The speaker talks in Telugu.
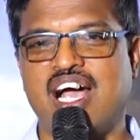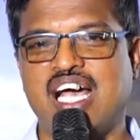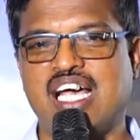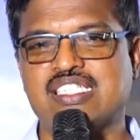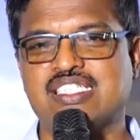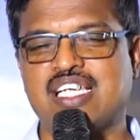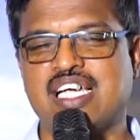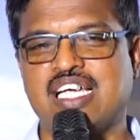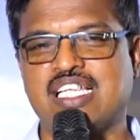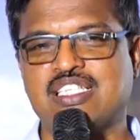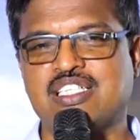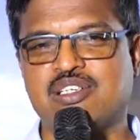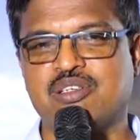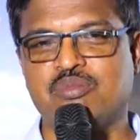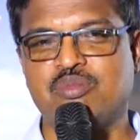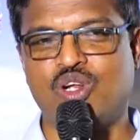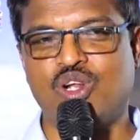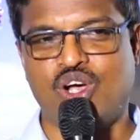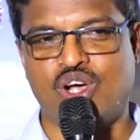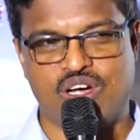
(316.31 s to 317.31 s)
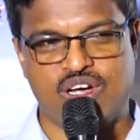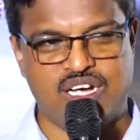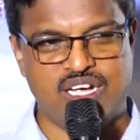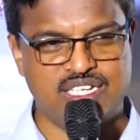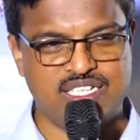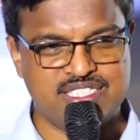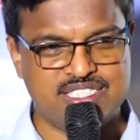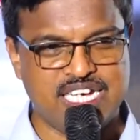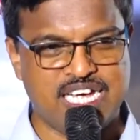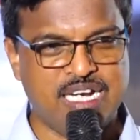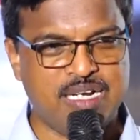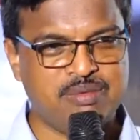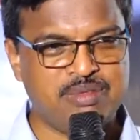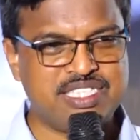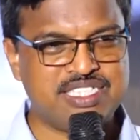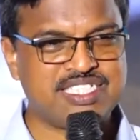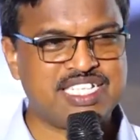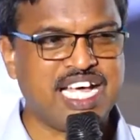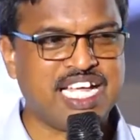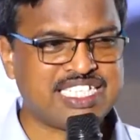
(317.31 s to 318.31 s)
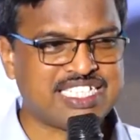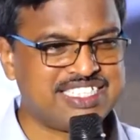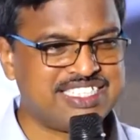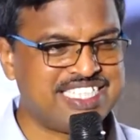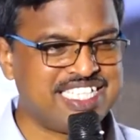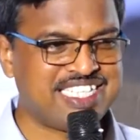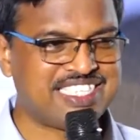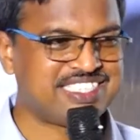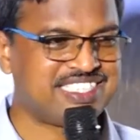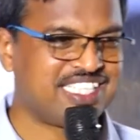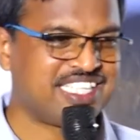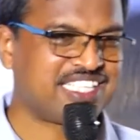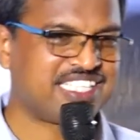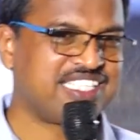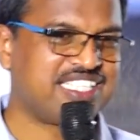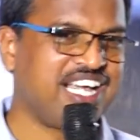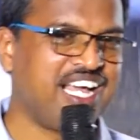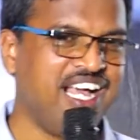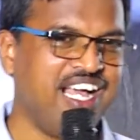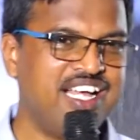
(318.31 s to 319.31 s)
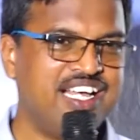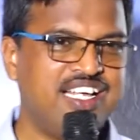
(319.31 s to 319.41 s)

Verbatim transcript: ఆ సాధకములో చాలా మంది సాధకం చేస్తున్నారు కదా